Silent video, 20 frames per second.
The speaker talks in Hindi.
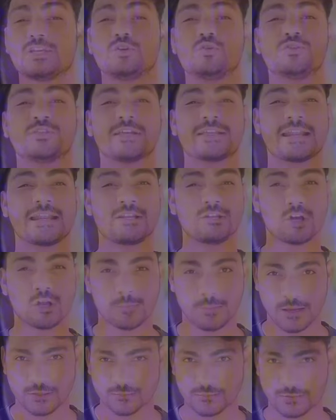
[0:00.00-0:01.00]
यूज़र आई और
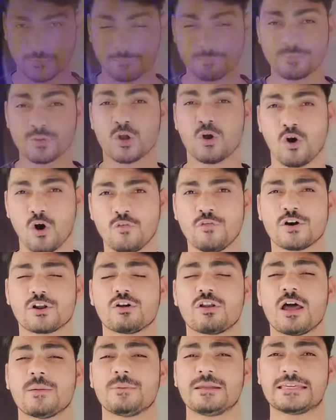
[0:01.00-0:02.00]
पासवर्ड
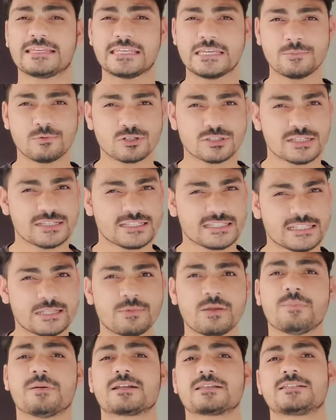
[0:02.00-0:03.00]
ओवरऑल आपने कीबोर्ड से जितने
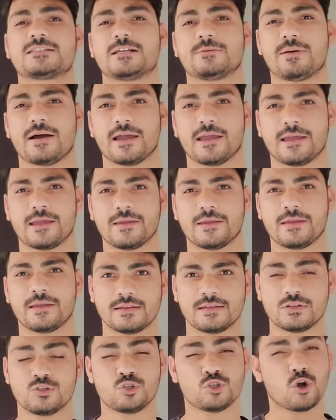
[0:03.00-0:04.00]
भी बटन दबाए हैं
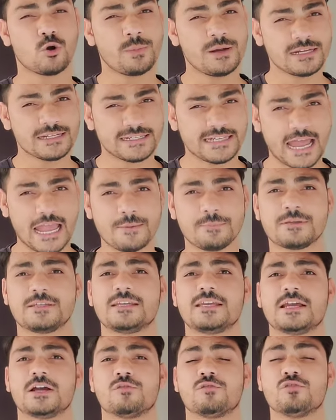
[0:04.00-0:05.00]
जो भी टाइप
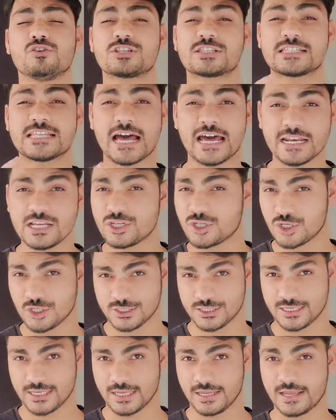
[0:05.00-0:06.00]
किए हैं वो सारी
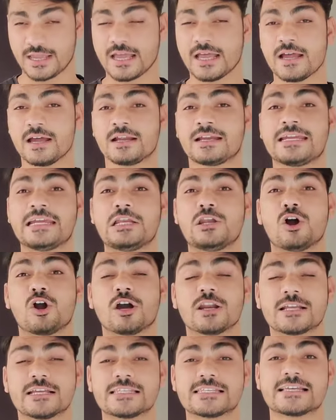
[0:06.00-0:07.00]
चीज़ें की
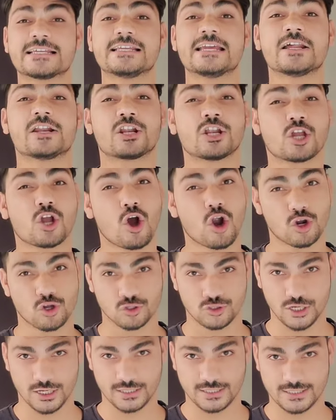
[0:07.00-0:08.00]
लॉगर के जरिए रिकॉर्ड हो
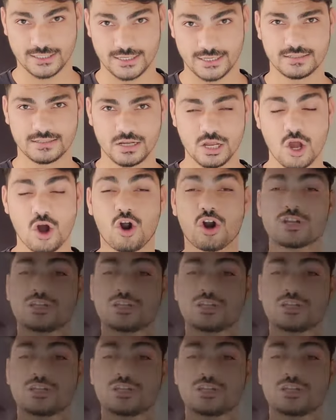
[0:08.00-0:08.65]
जाती है और